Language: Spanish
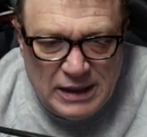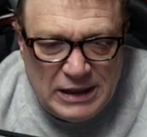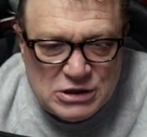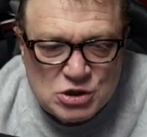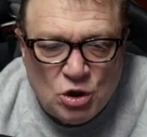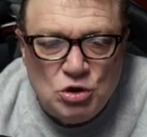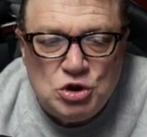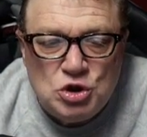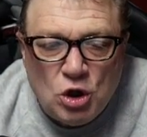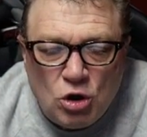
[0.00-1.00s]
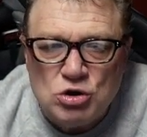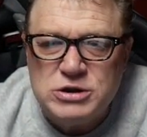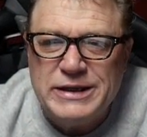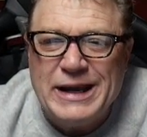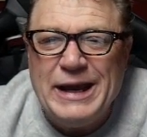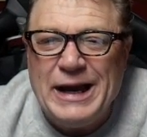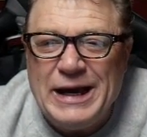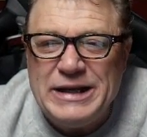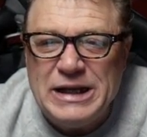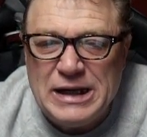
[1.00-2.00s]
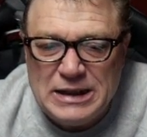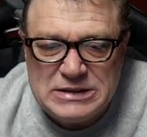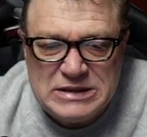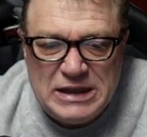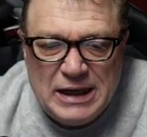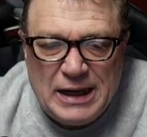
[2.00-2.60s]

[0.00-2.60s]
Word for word: Y son dos que andan así